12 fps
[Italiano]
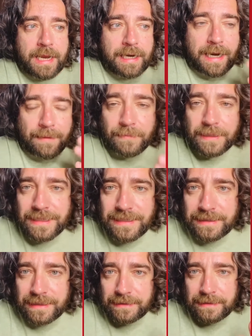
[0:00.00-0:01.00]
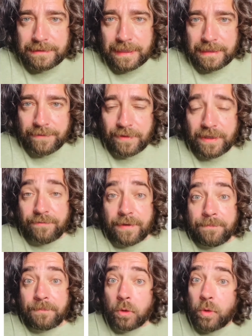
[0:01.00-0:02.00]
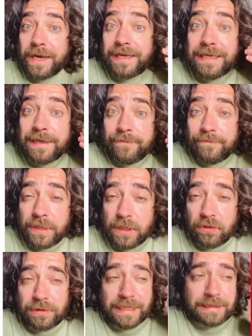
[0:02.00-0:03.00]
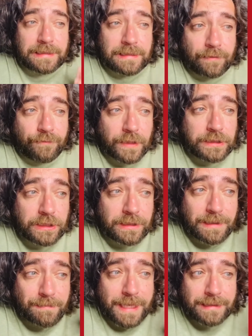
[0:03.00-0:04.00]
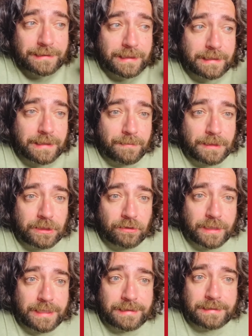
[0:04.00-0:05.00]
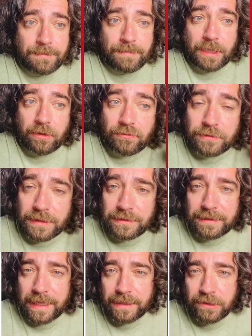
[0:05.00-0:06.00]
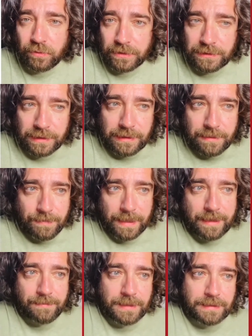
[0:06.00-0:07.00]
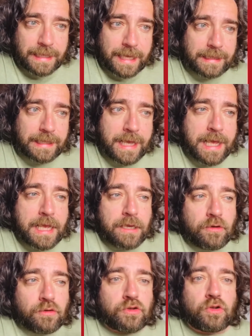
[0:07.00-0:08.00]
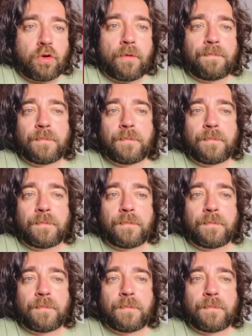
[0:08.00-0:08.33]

La ministra d'Italia Viva, quella che vi ricordate si fece dimettere da Matteo Renzi per accontentare i suoi intrighi parlamentari, non solo